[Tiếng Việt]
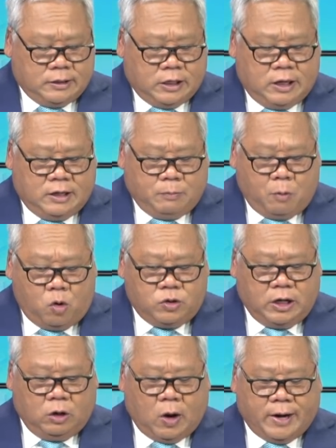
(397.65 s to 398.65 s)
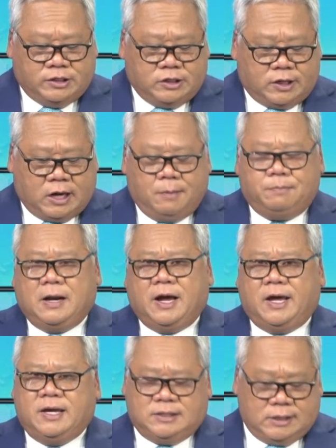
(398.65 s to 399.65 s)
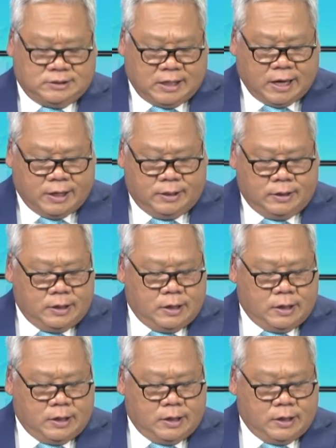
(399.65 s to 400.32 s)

Thì bốn cái loại trợ cấp là ét ét i,